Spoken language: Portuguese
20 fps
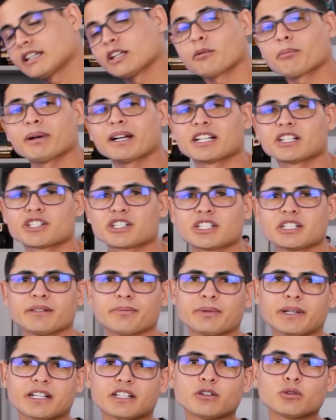Ele não pega
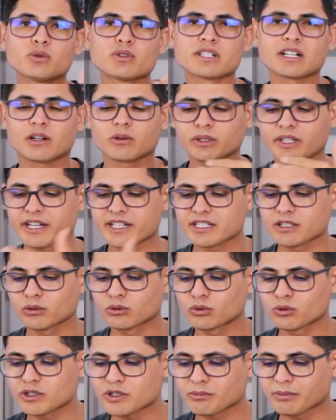chip, ele usa a
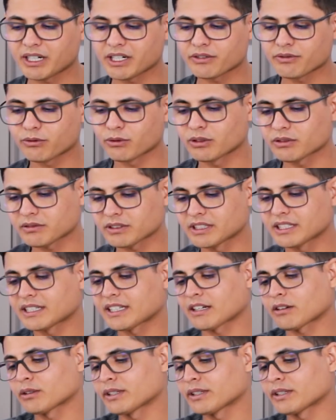conexão do smartphone quando ele está